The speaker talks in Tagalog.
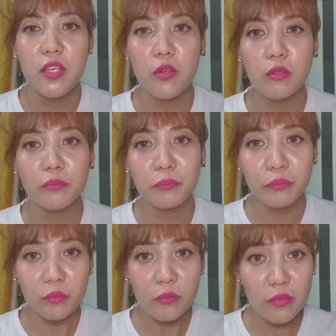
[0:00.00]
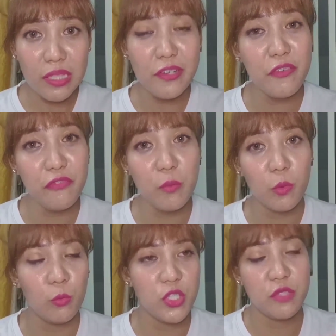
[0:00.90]
yung review
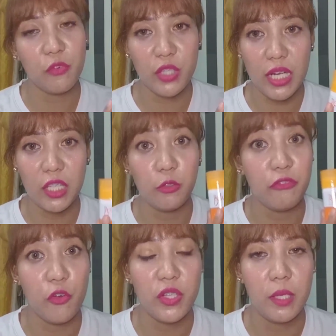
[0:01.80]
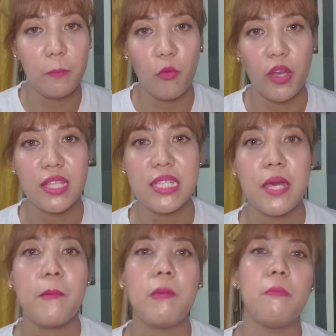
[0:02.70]
mo, which is kunyari ito, 40
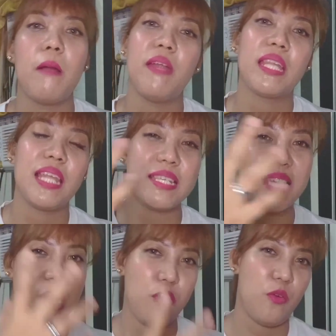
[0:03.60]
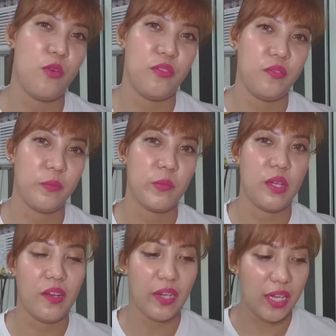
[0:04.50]
points, ibabalik nila sa yon.
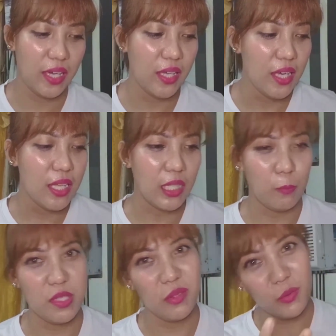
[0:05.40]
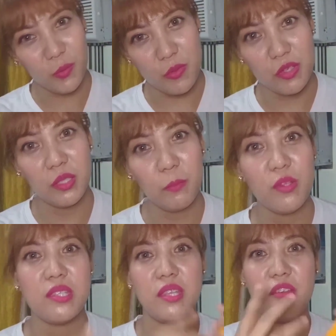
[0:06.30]
Okay? Tapos ito, kung 30
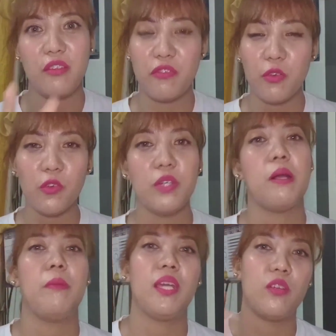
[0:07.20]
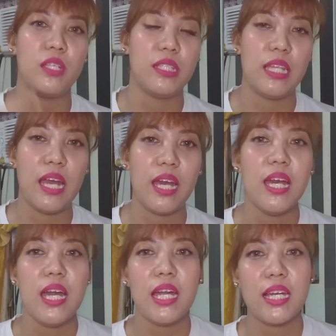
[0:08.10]
points, ni-review ko, ibabalik ulit nila.
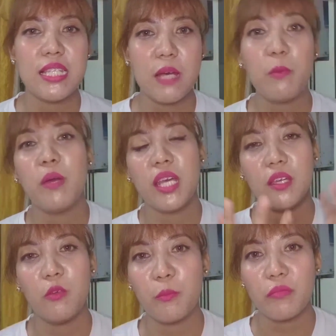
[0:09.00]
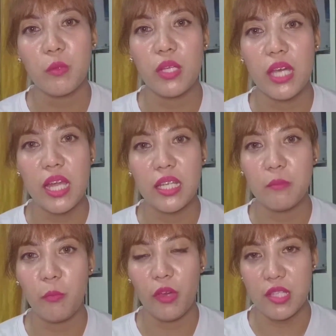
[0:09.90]
Hanggang sa bumalik yung
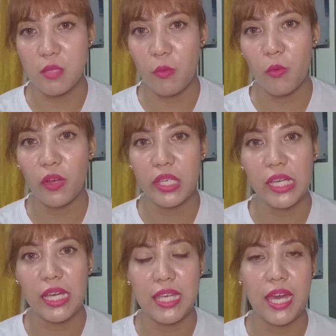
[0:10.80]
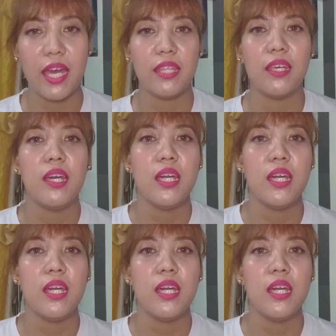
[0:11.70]
100 points mo, ganyan-ganyan.